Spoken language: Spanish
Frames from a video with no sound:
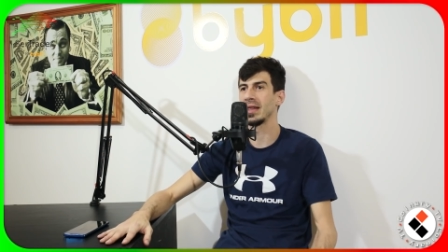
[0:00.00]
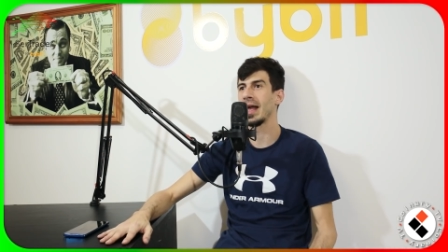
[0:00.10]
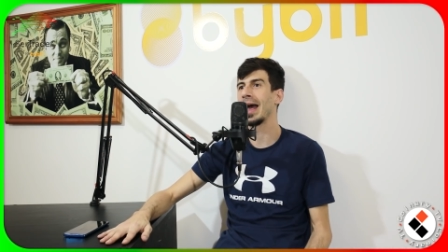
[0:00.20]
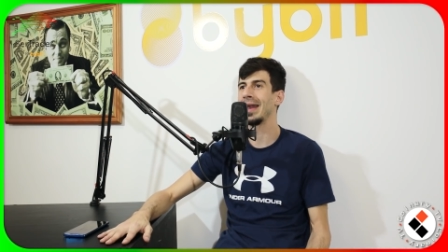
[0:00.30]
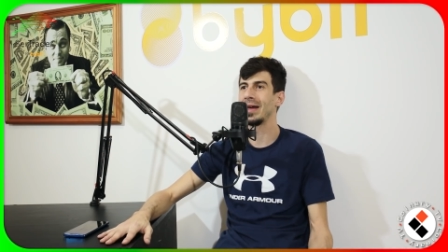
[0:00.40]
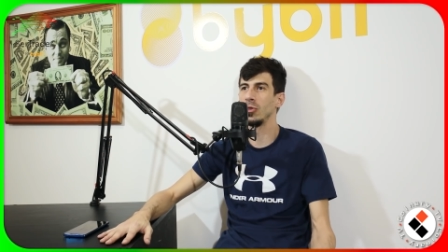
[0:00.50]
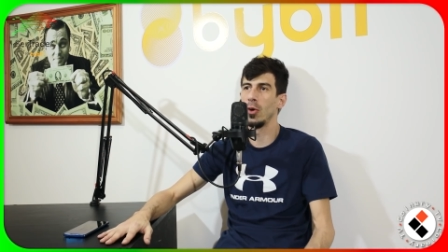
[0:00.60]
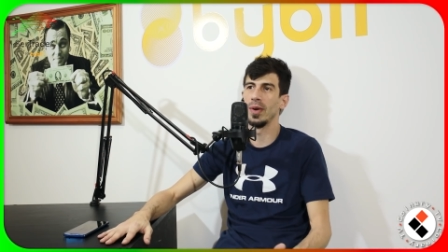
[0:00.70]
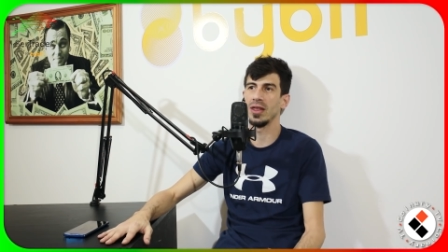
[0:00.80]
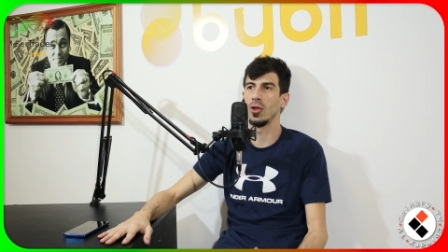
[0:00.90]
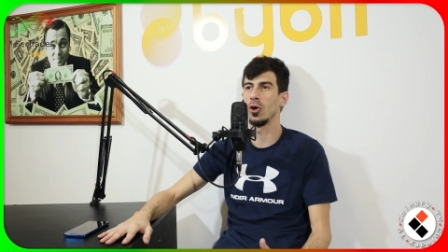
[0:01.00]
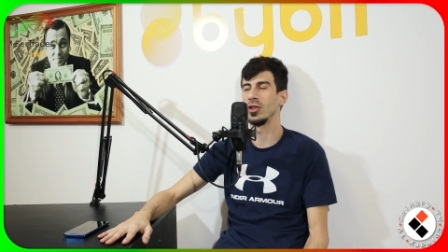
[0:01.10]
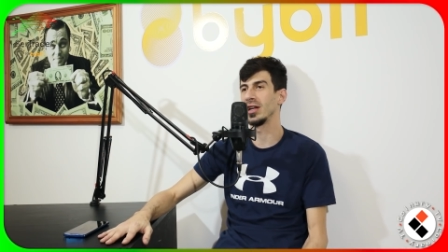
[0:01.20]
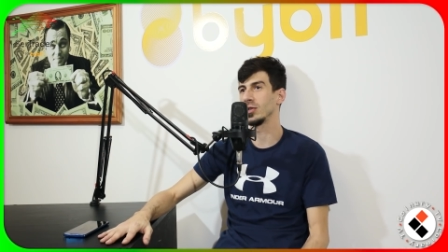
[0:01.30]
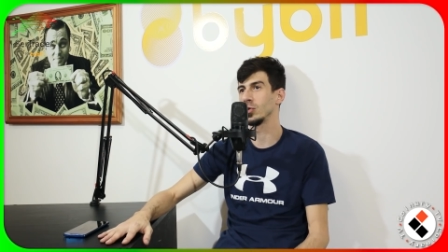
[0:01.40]
están ganando o perdiendo
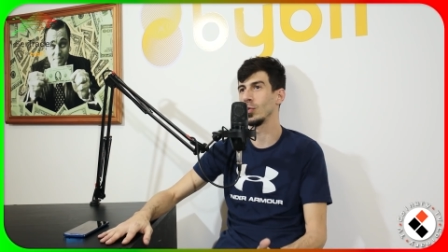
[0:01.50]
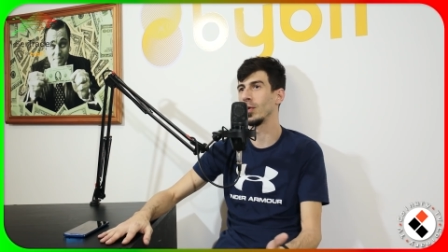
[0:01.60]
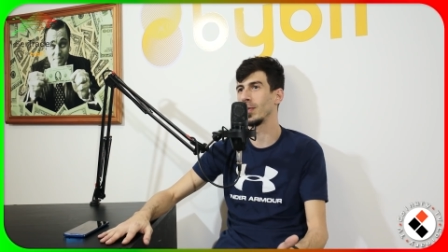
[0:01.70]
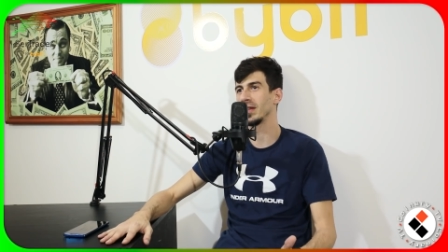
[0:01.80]
contra su propia